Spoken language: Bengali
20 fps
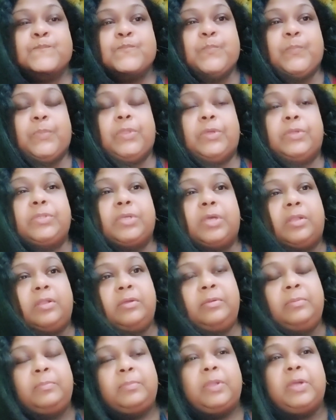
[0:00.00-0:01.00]
তো চলো
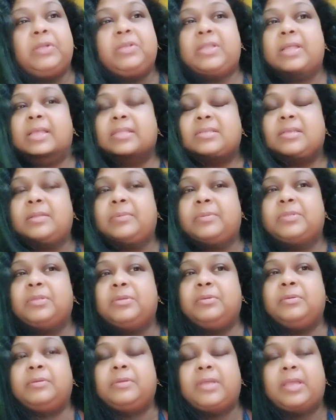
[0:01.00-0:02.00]
ব্লগটা আজকের মতো
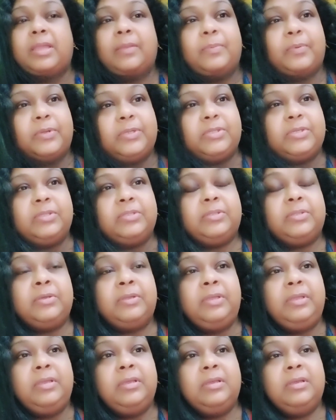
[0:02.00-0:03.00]
এই
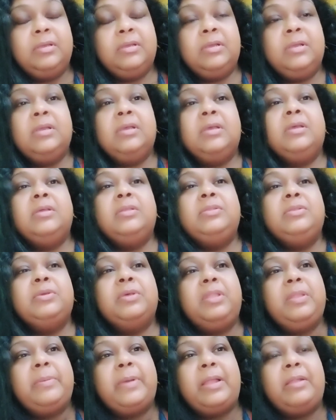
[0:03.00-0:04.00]
পর্যন্তই
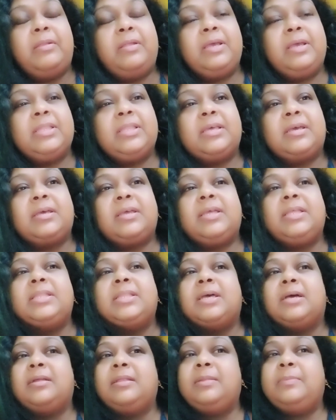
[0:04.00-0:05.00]
যদি ভালো লাগে থাকে
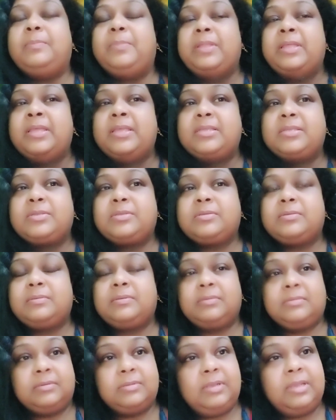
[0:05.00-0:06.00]
তাহলে প্লিজ
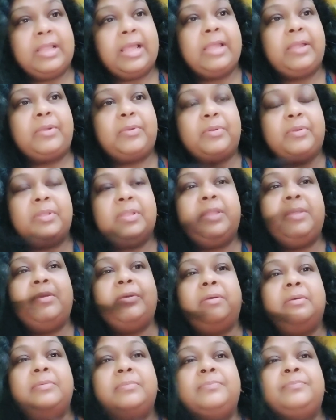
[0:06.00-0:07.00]
লাইক করে দিও
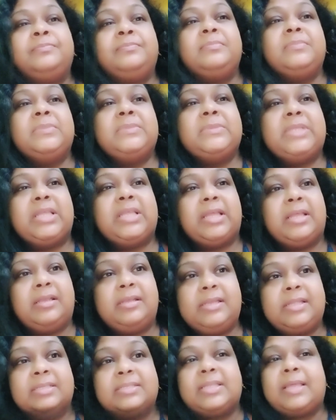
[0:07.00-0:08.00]

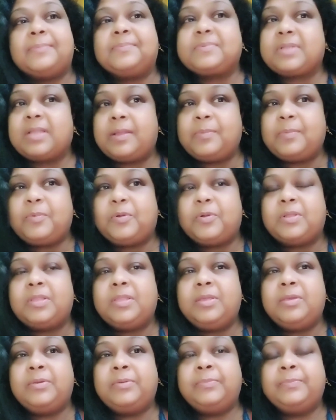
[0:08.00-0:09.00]
চ্যানেলটা সাবস্ক্রাইব করে
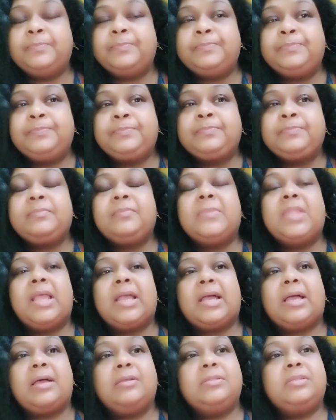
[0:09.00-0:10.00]
দিও
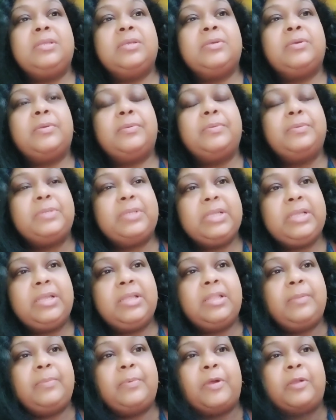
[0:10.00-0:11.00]
দেখা হচ্ছে খুব
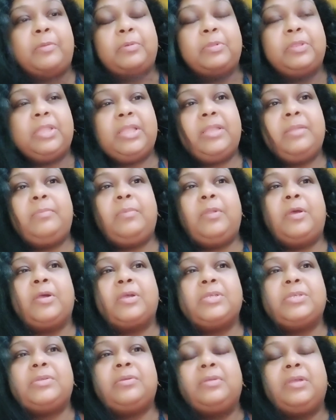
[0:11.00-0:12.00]
শিগগিরই পরবর্তীটি
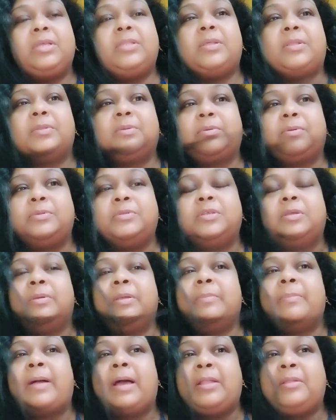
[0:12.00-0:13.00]
ব্লগের সঙ্গে ততক্ষণ সবাই
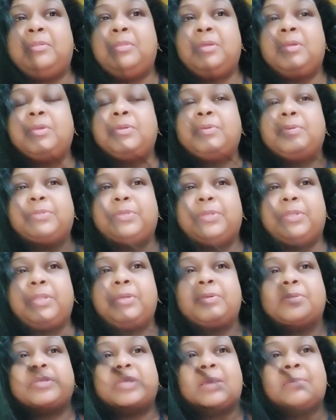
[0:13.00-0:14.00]
ভালো থেকো সুস্থ
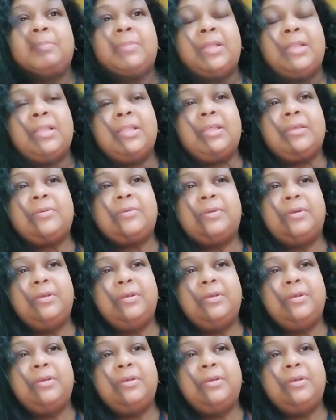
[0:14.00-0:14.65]
থেকো সাবধানে থেকো